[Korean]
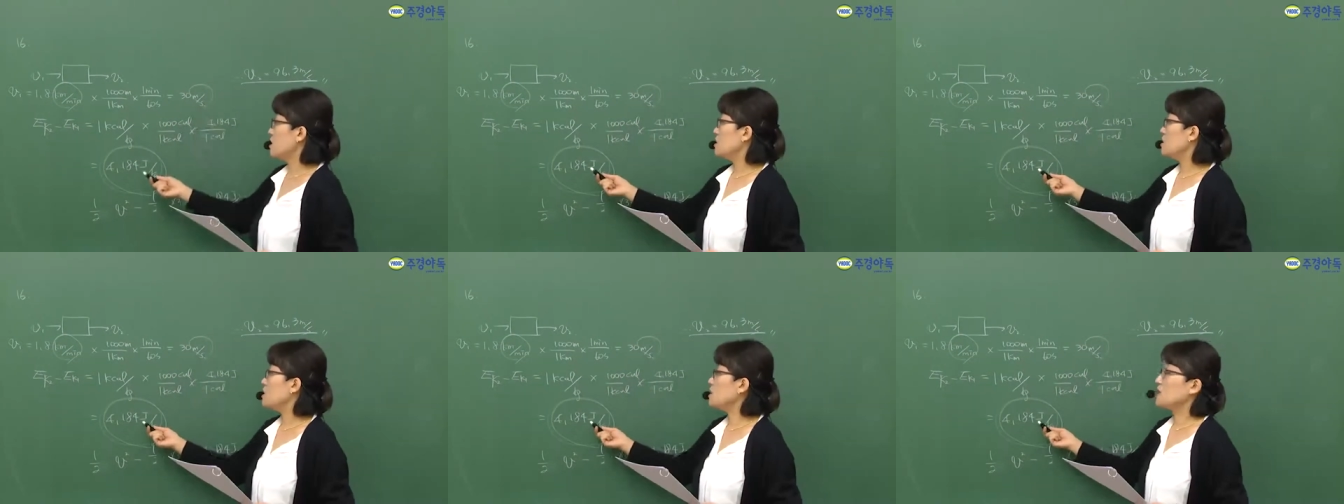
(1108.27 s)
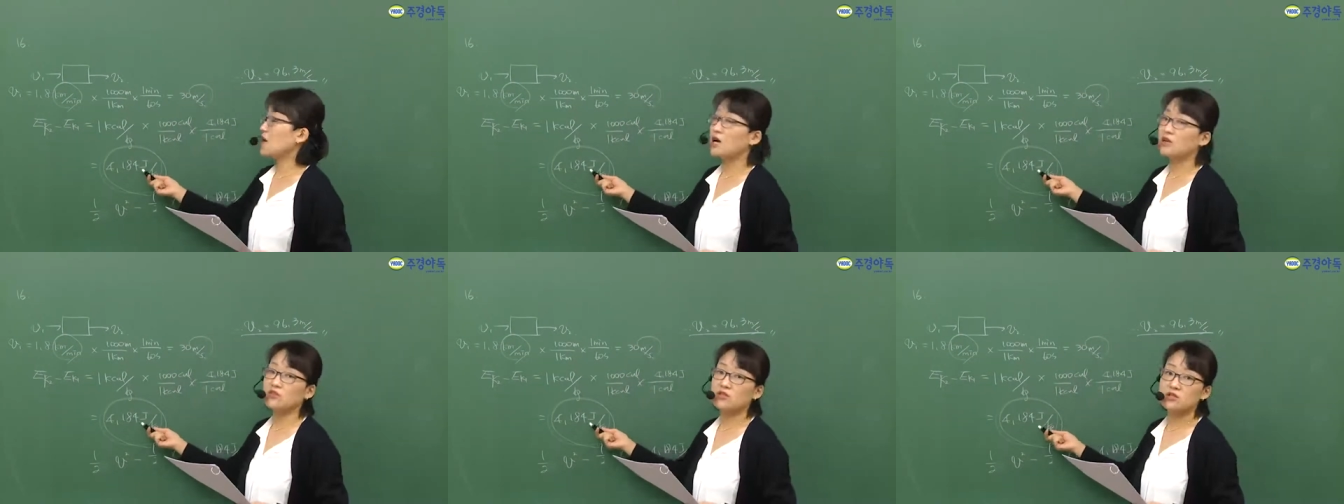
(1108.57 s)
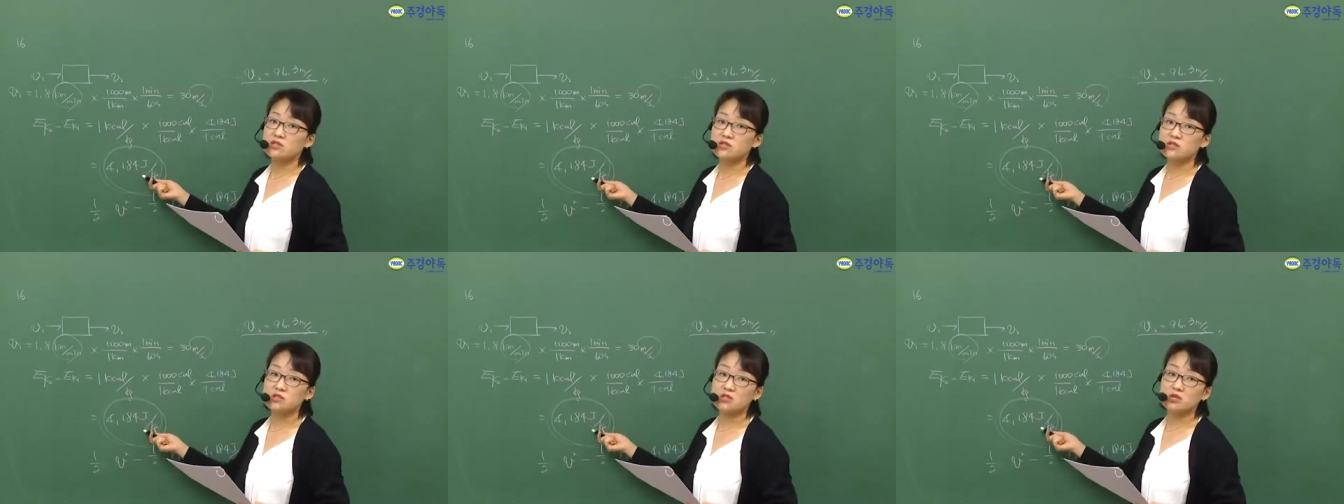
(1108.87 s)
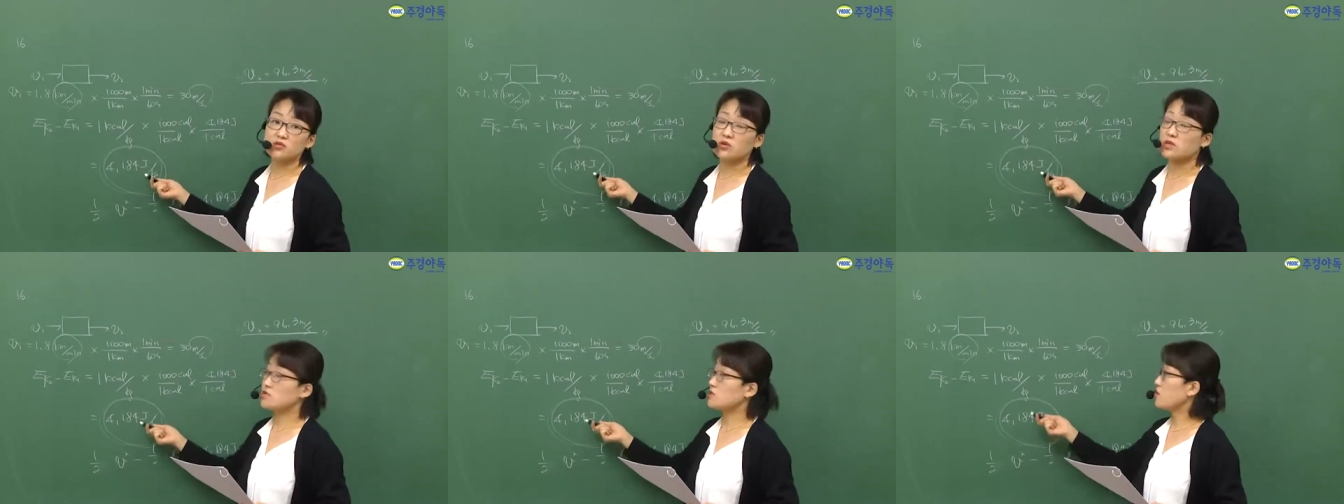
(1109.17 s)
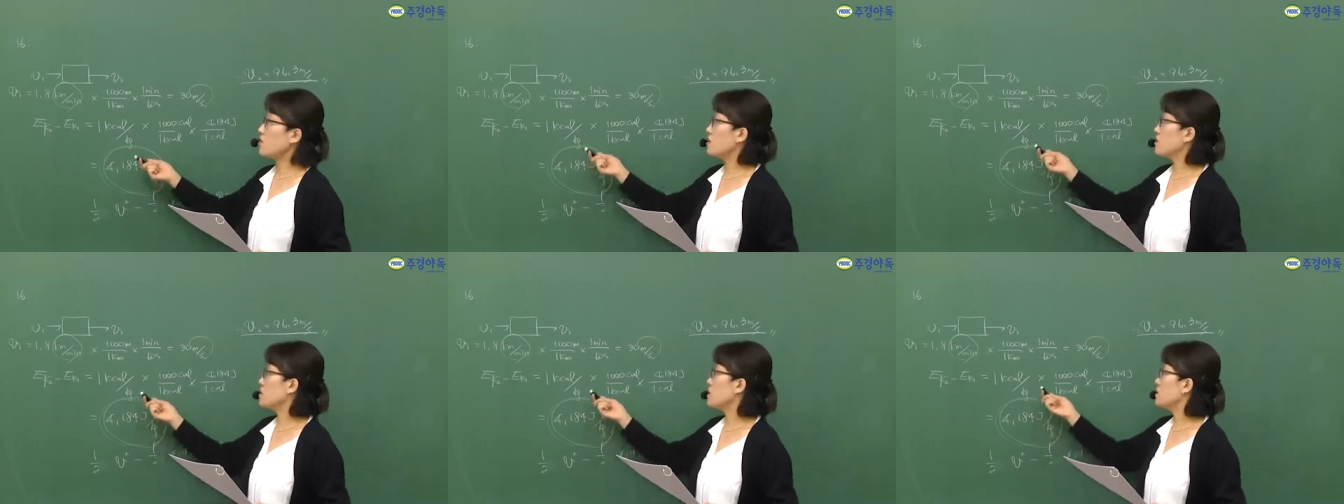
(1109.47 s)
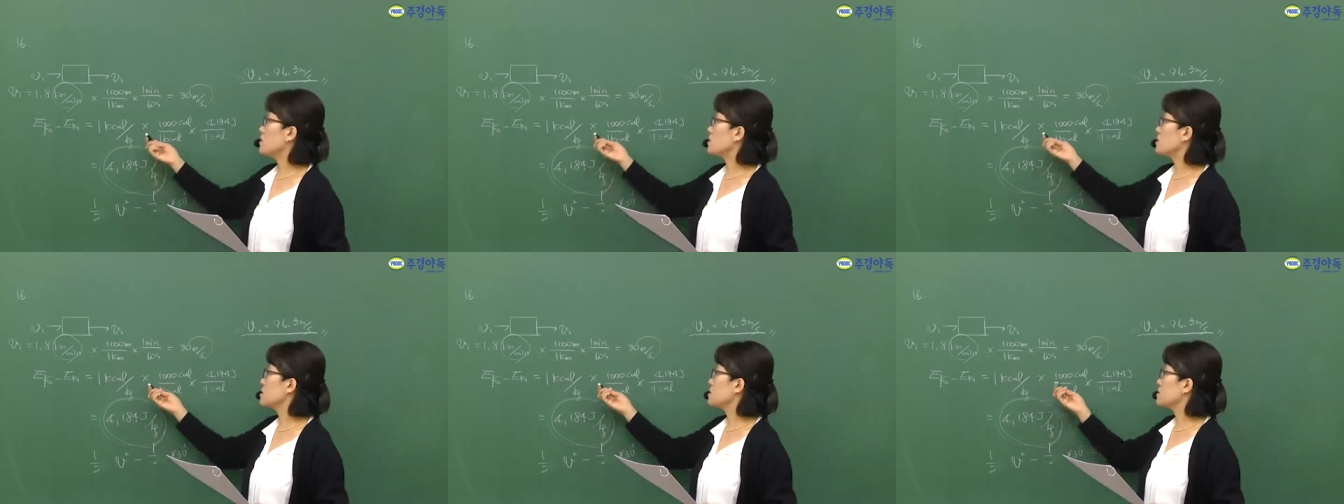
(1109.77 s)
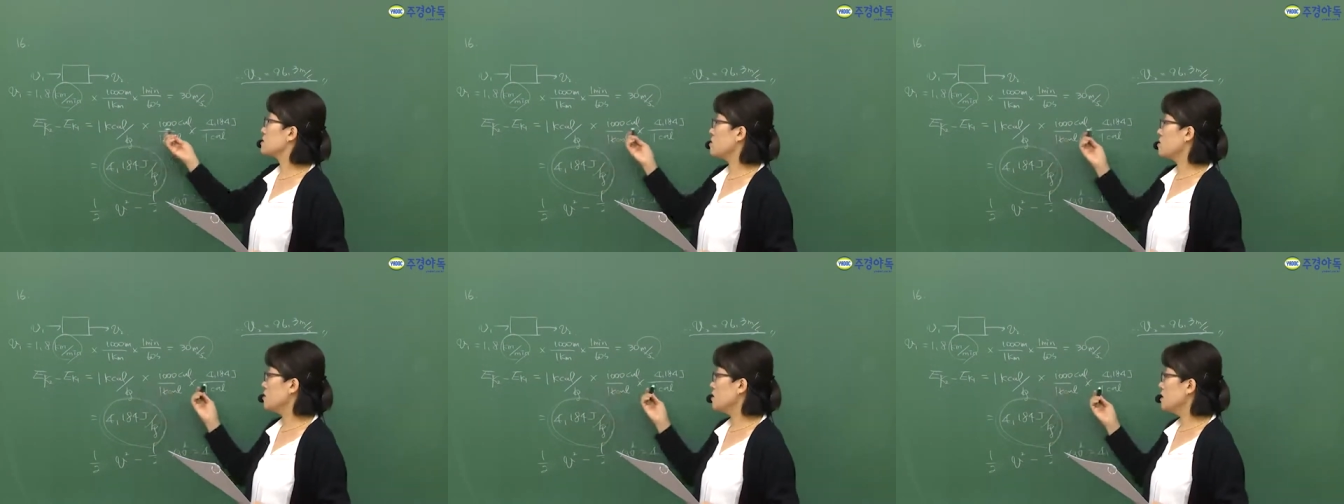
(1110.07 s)
이 단위를 쓰기 위해서예요.
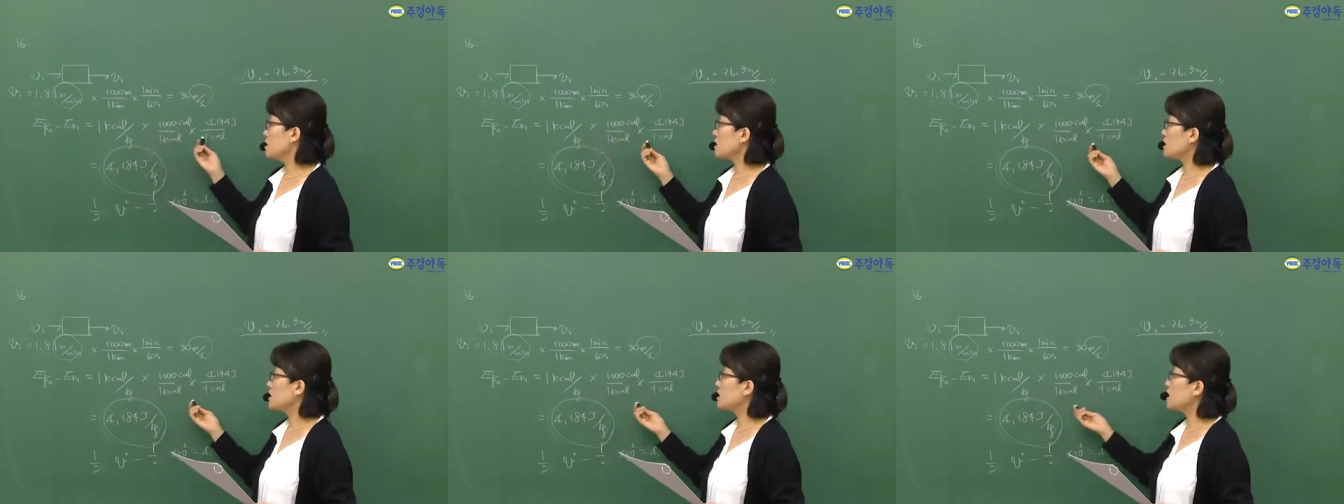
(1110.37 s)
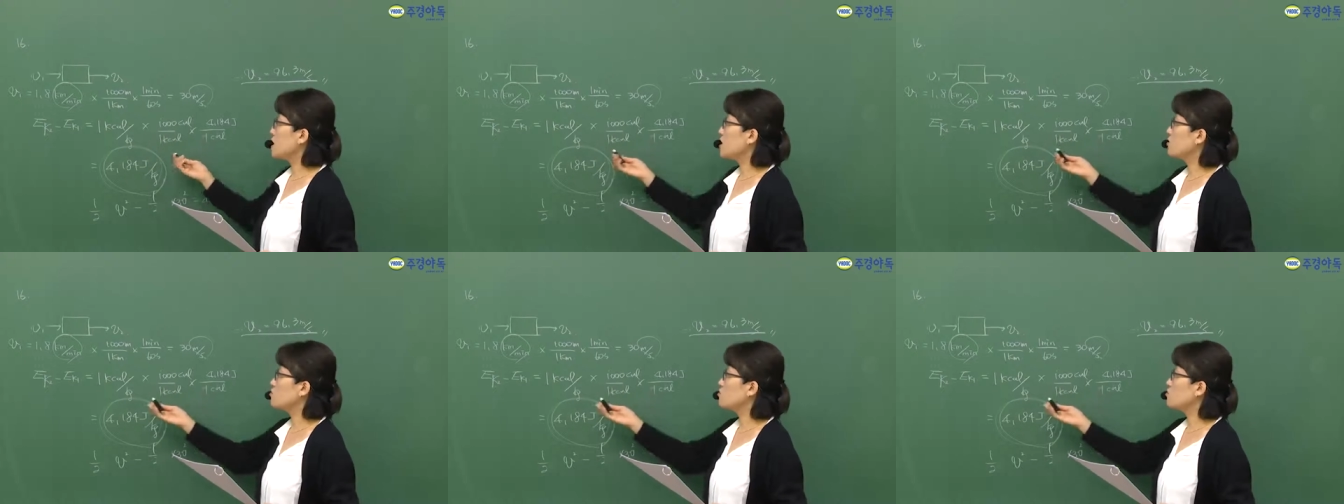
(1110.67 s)
그죠? 그래야